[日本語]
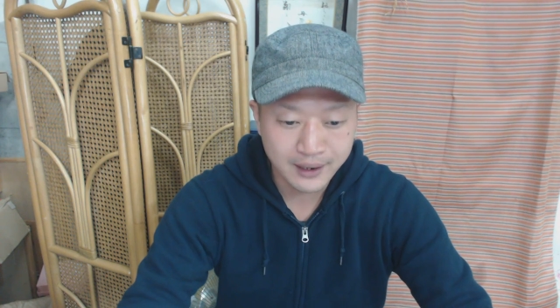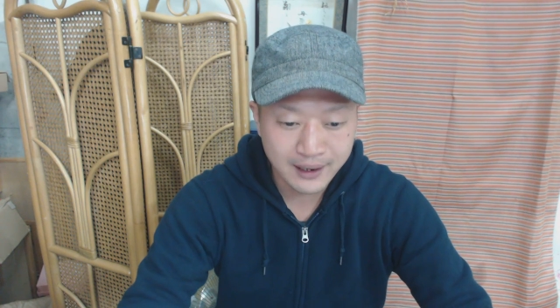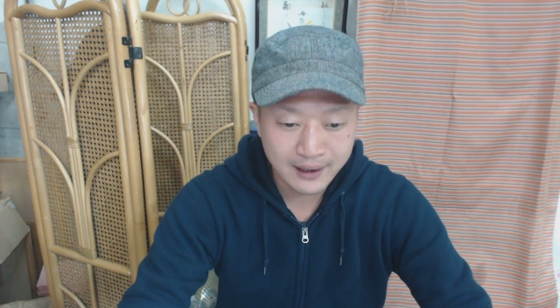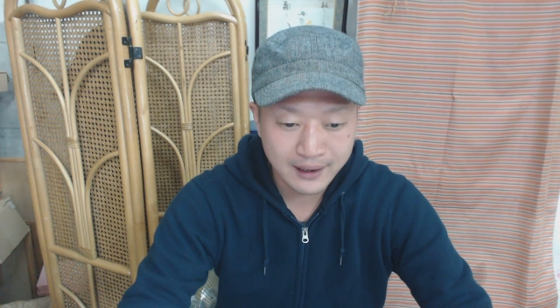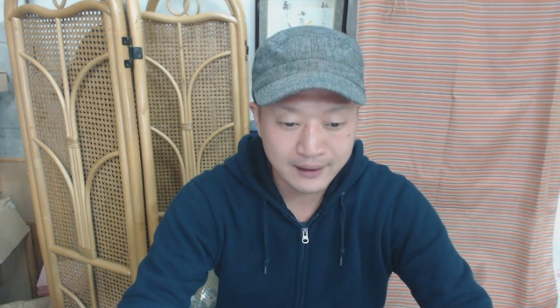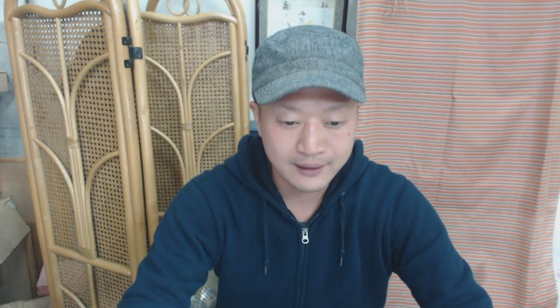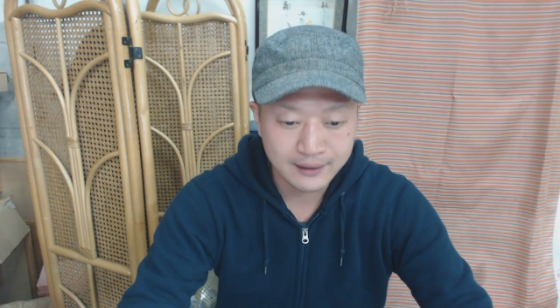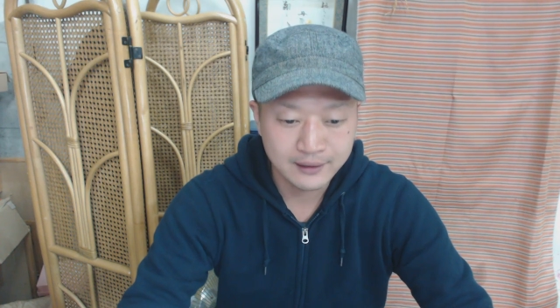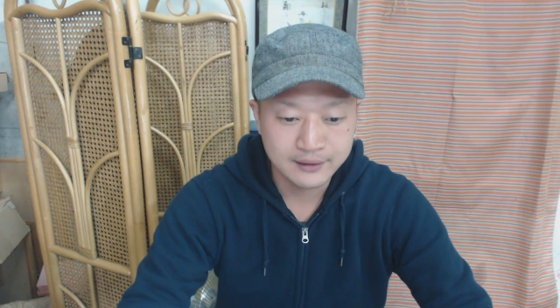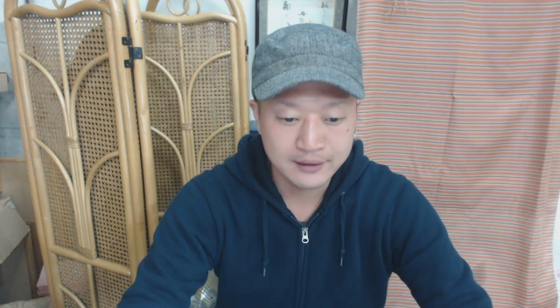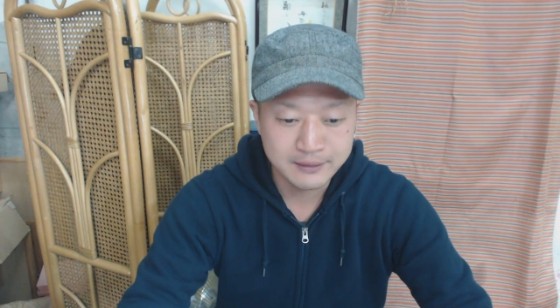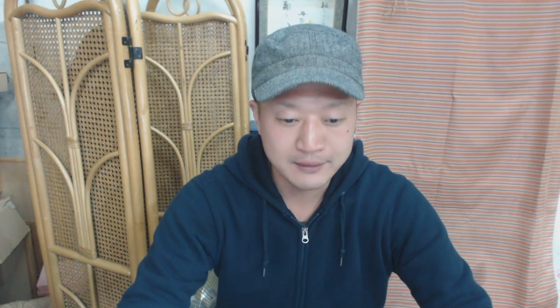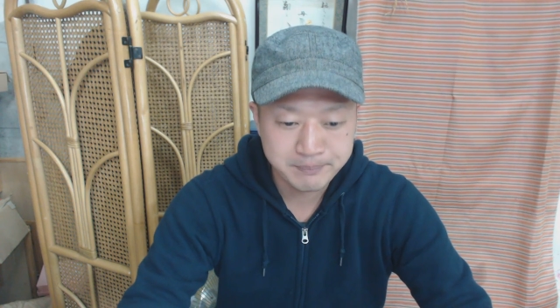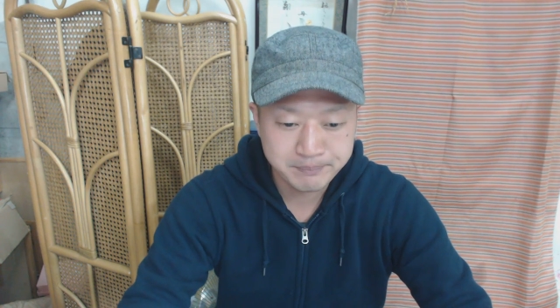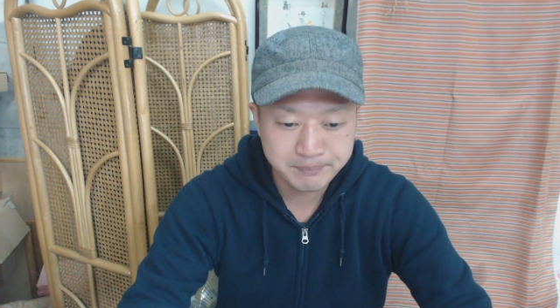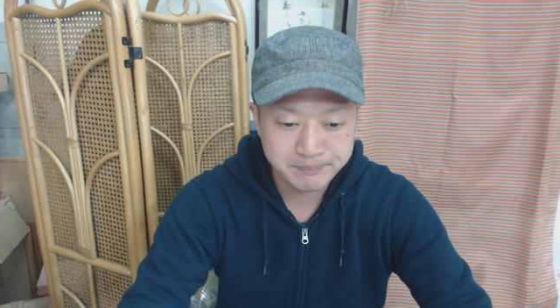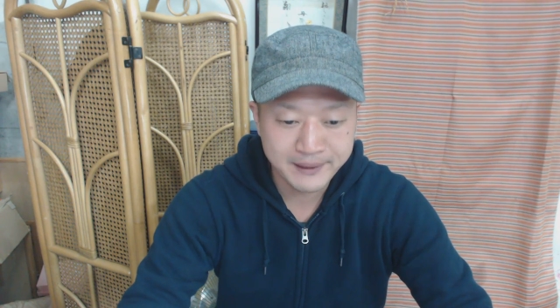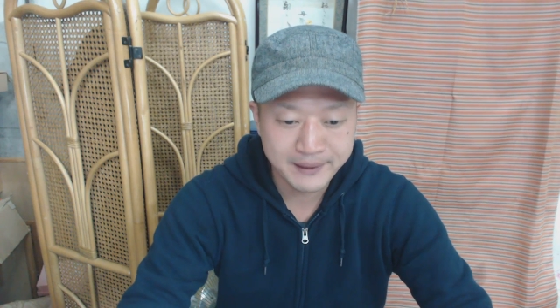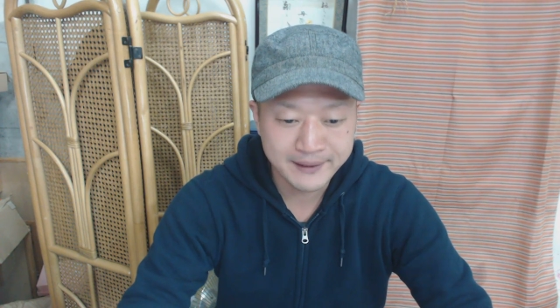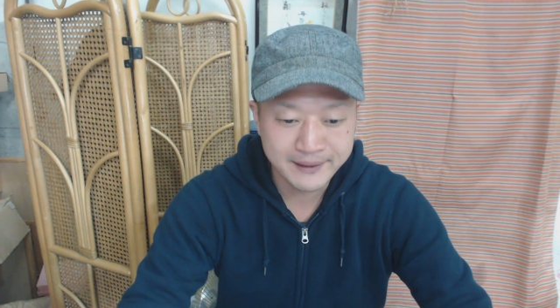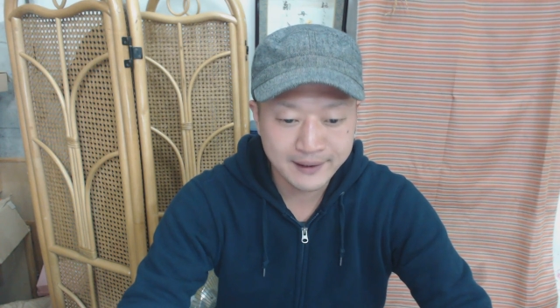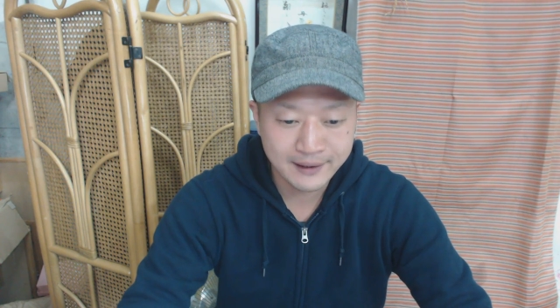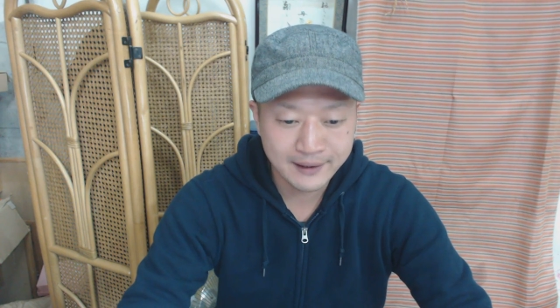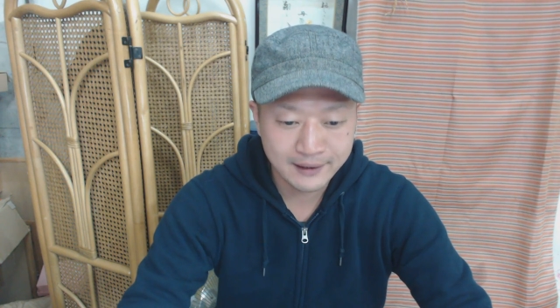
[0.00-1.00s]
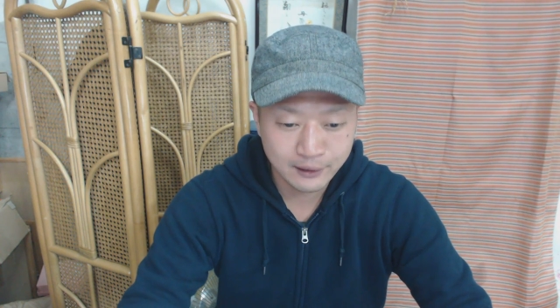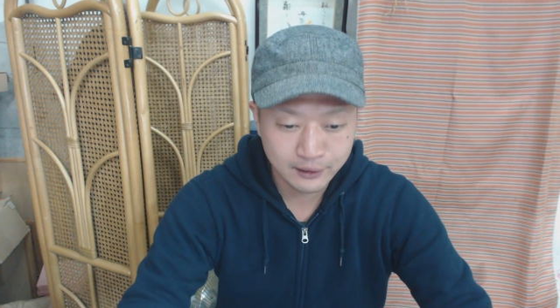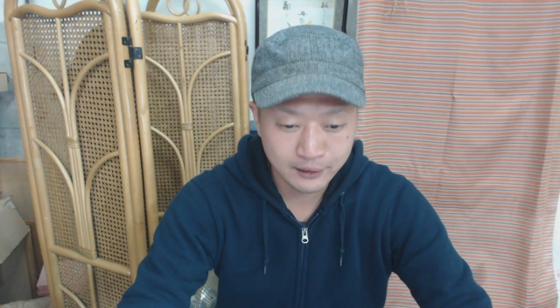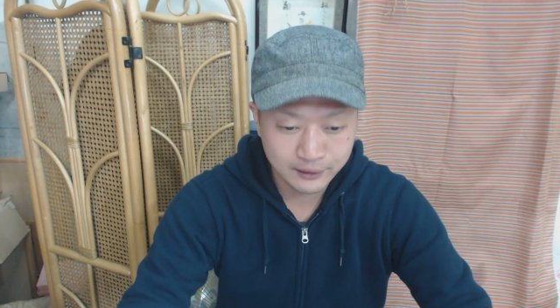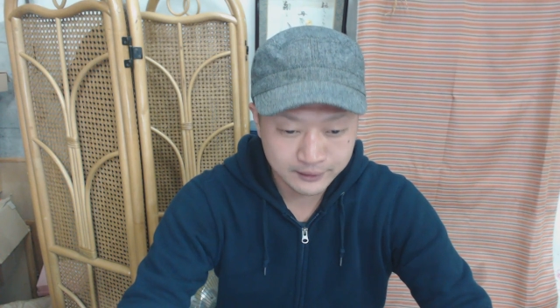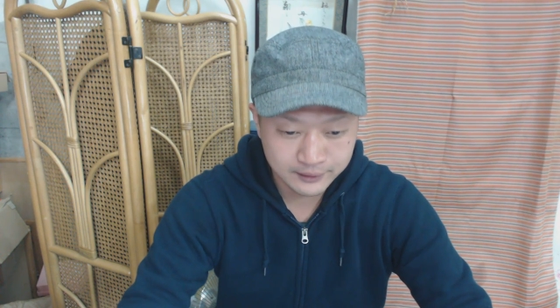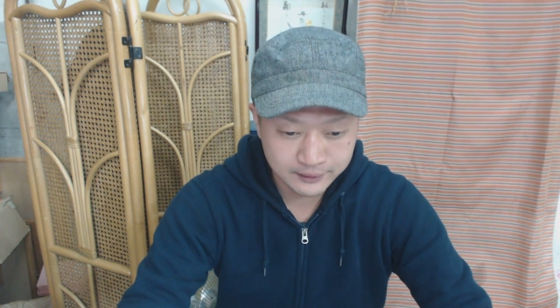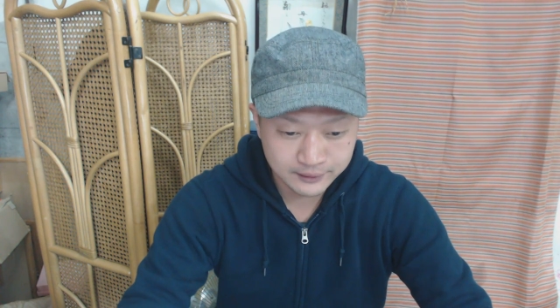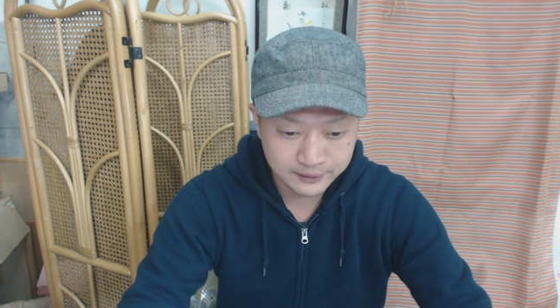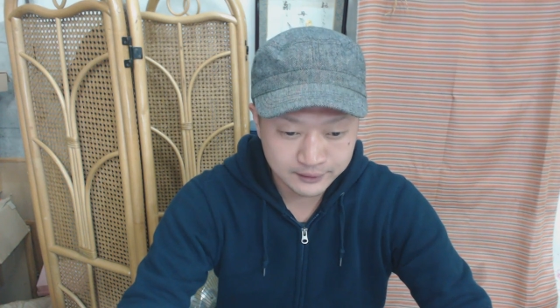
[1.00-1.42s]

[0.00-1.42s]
が立派な